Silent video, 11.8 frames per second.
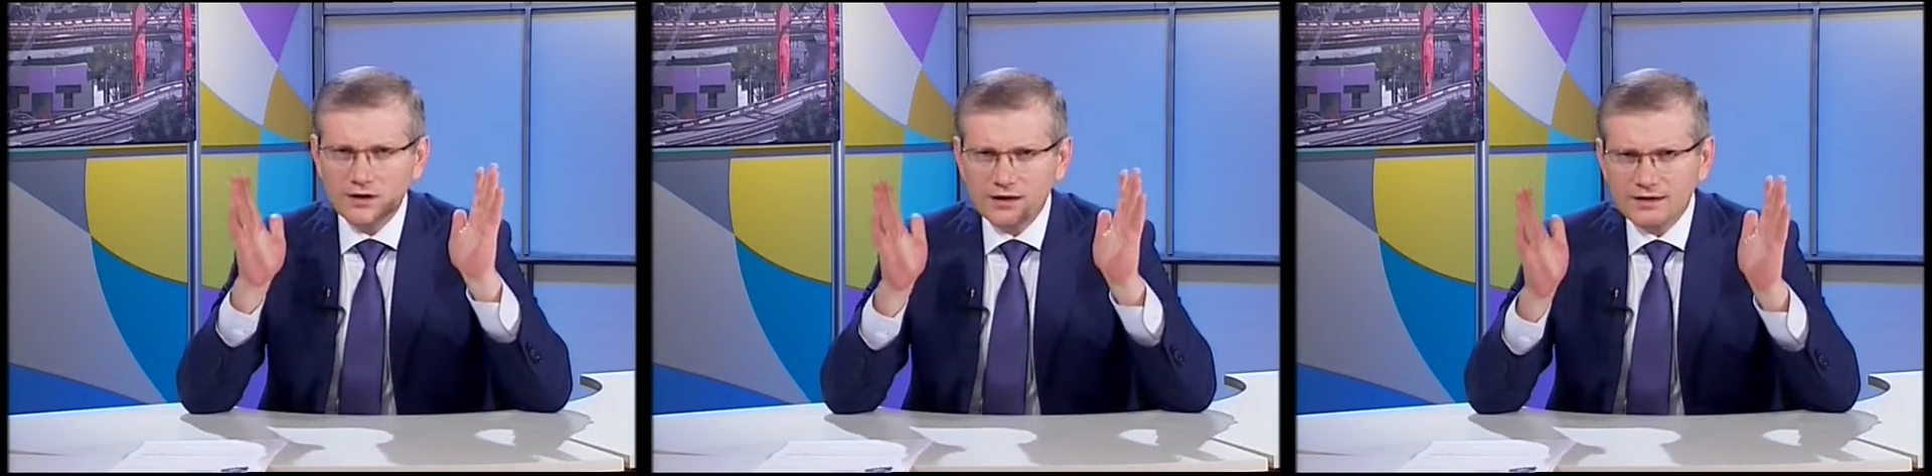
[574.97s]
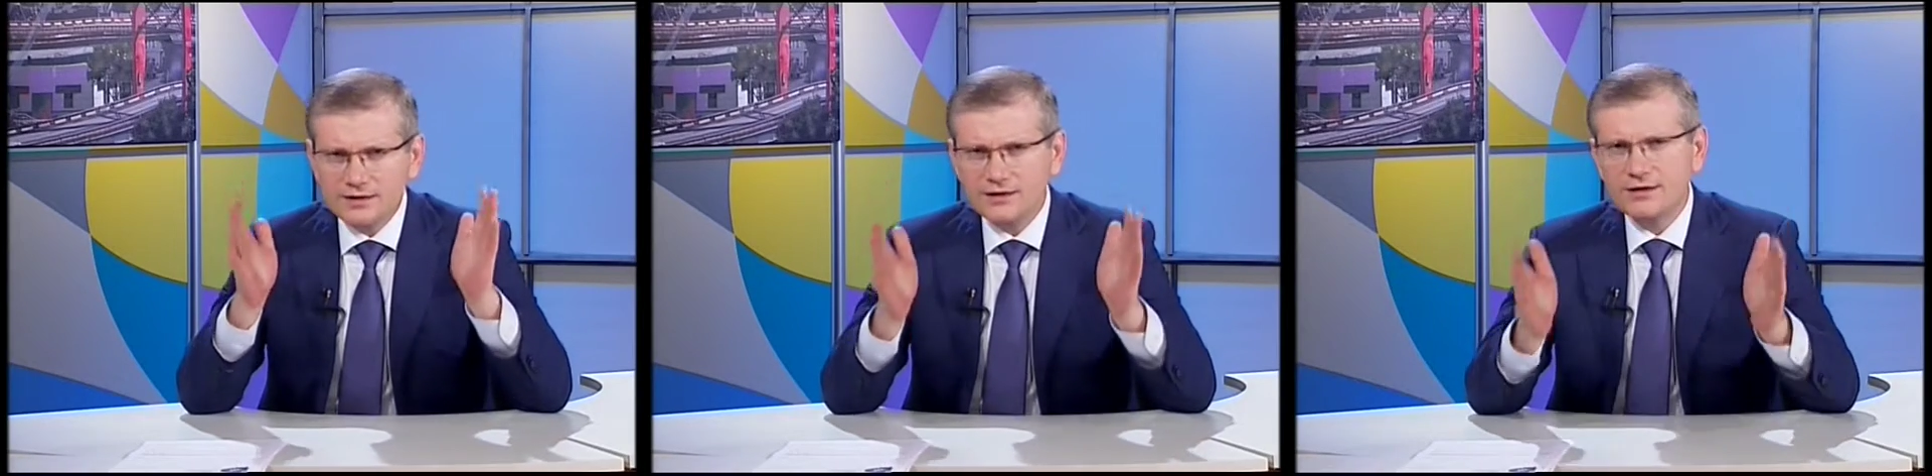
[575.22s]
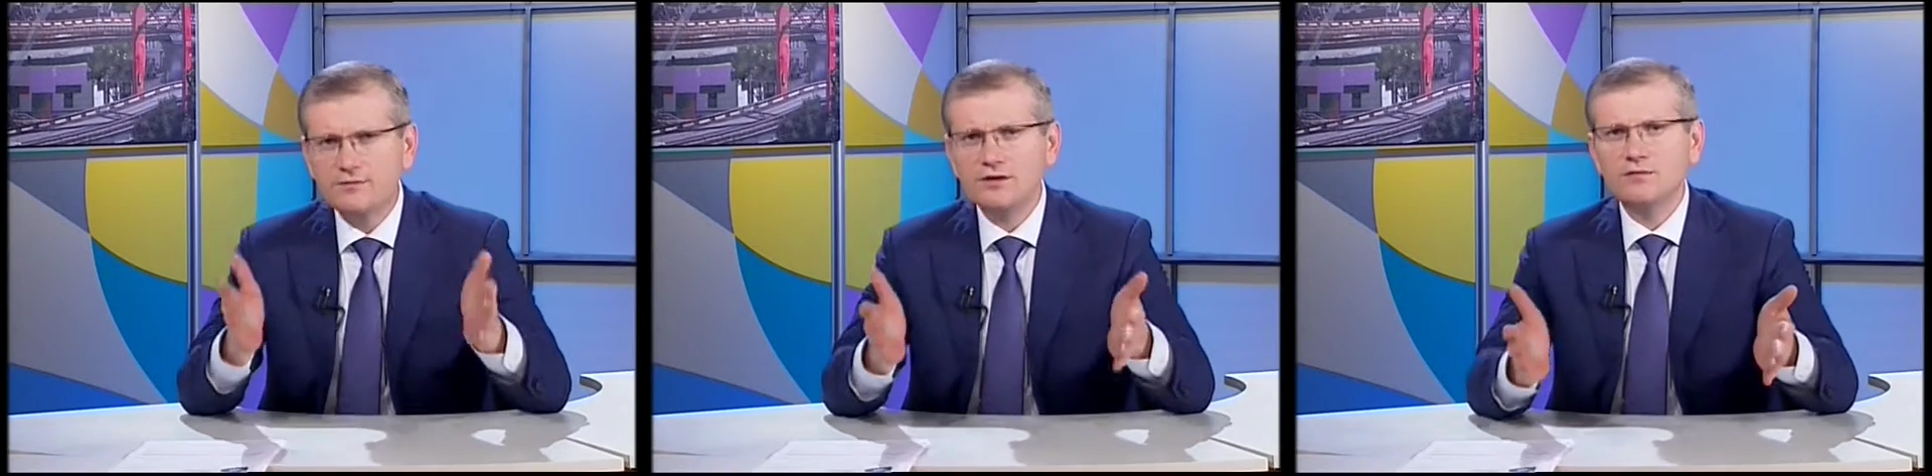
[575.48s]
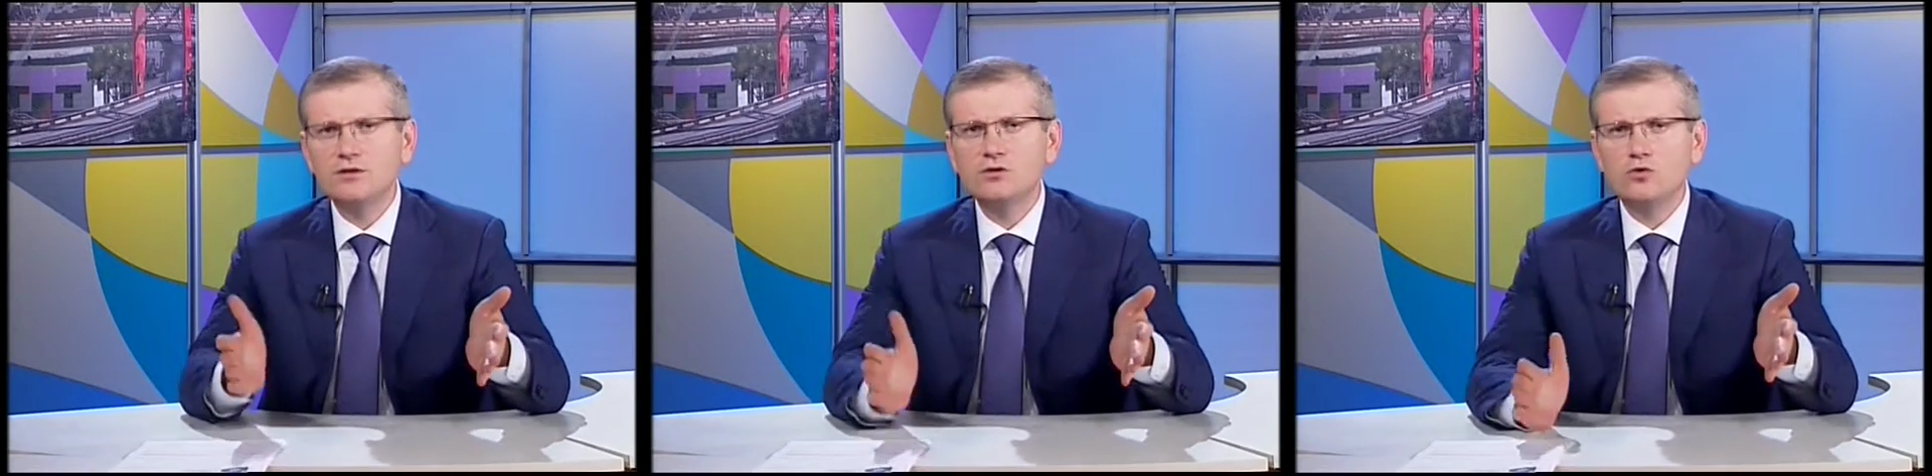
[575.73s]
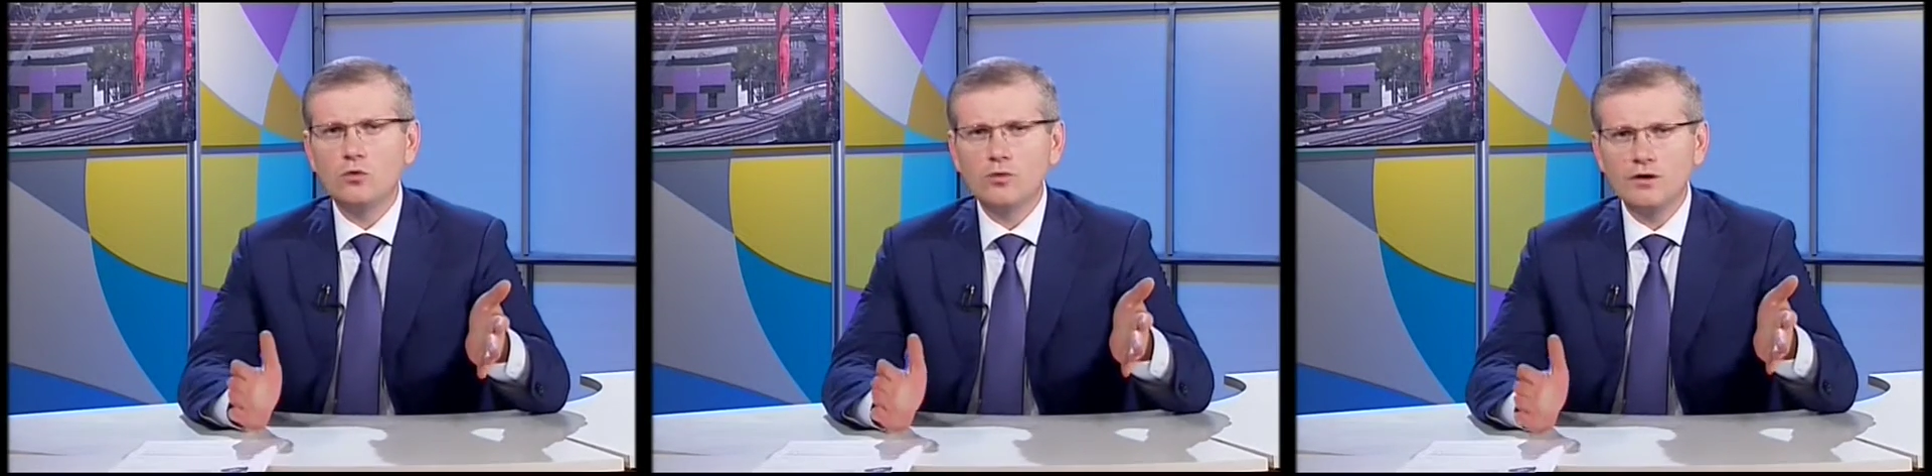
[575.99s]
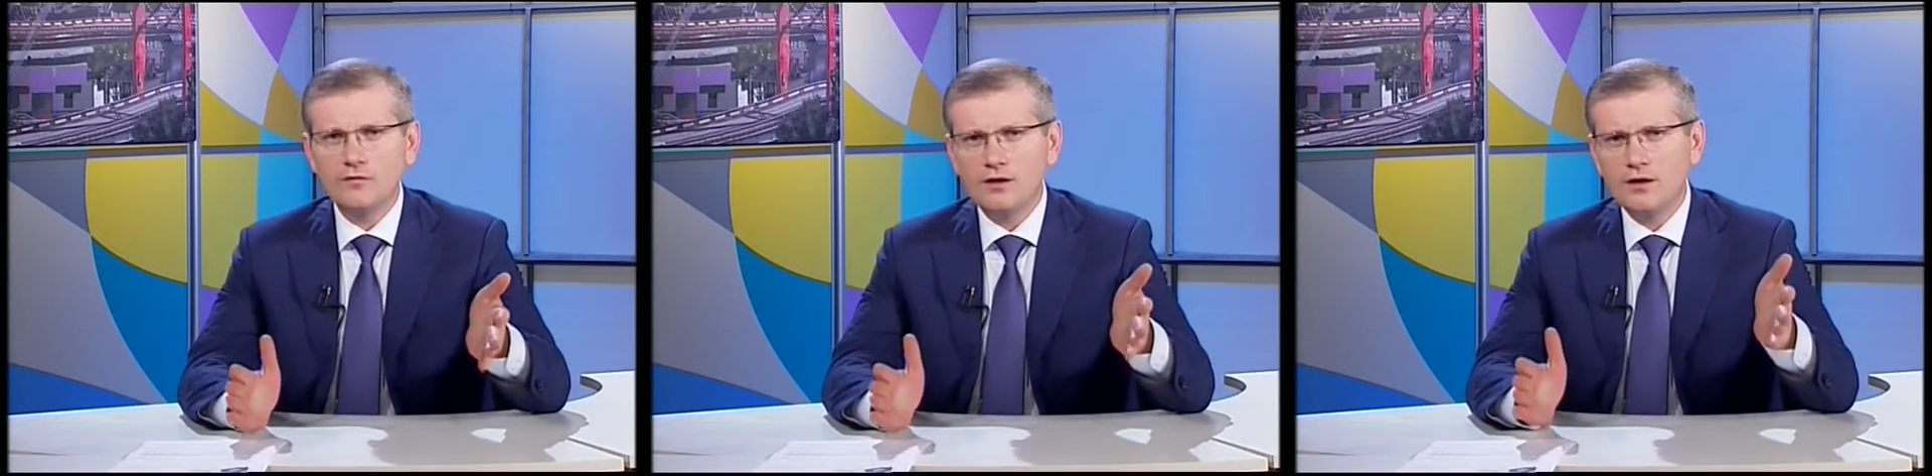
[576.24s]
альтернативные виды
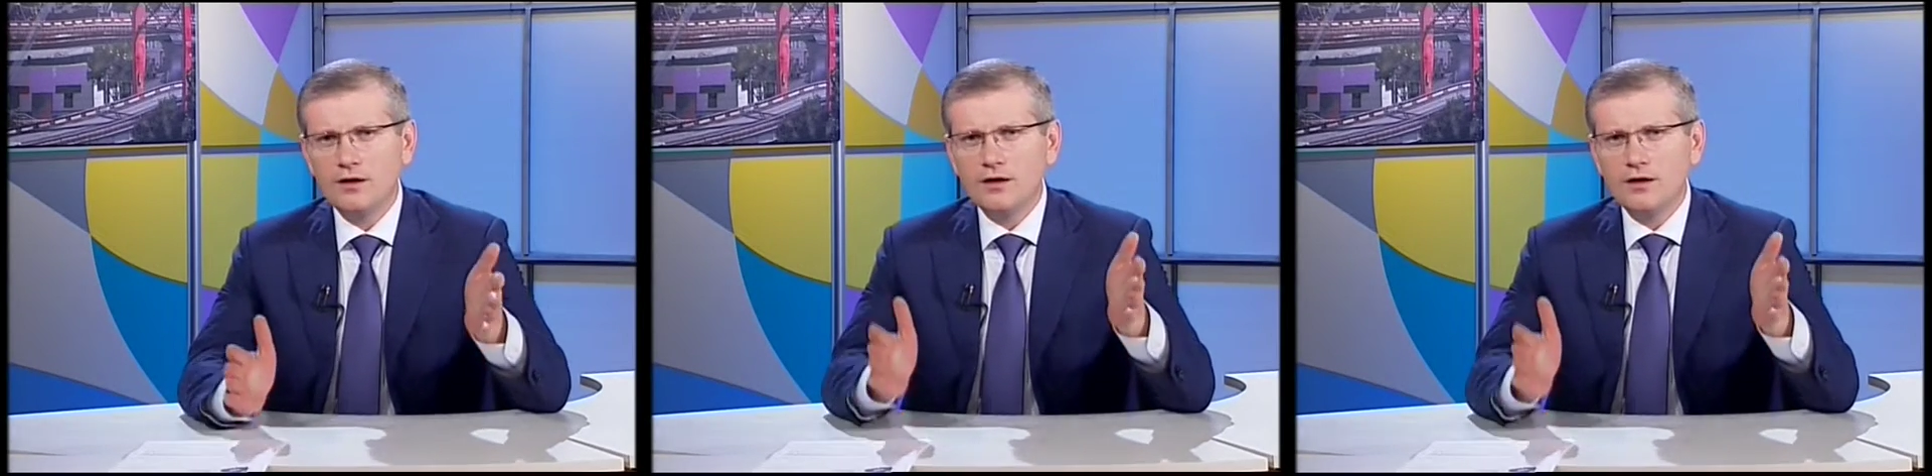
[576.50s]
топлива,